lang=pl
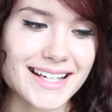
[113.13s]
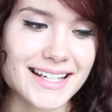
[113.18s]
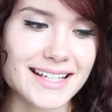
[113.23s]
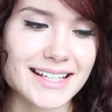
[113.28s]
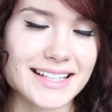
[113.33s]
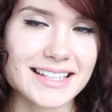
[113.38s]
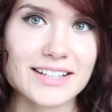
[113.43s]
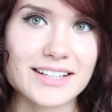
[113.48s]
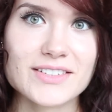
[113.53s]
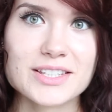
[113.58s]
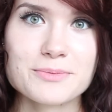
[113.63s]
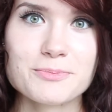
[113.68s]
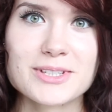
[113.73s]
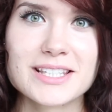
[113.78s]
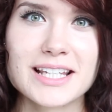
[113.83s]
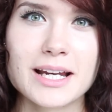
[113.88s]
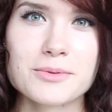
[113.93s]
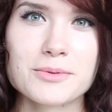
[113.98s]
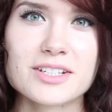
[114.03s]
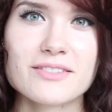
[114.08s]
E, tak więc
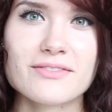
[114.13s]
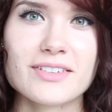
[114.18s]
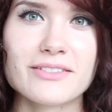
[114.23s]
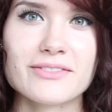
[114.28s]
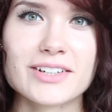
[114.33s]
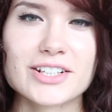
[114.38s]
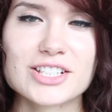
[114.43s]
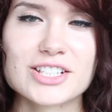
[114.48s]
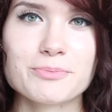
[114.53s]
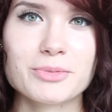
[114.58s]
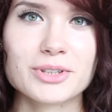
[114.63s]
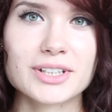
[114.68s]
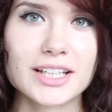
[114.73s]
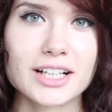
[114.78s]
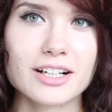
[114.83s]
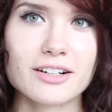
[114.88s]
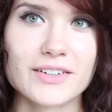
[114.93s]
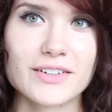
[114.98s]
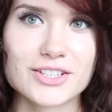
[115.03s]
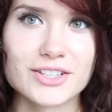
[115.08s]
postaram się Wam właśnie
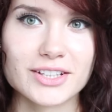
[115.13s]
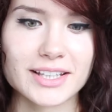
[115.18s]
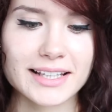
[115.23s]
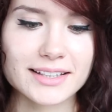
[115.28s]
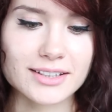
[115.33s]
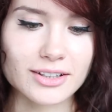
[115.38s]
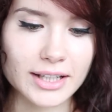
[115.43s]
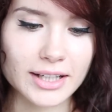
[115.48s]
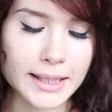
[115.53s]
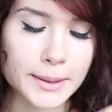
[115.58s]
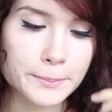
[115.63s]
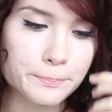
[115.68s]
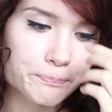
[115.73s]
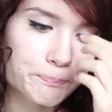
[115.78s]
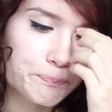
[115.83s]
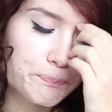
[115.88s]
podlinkować to na dole.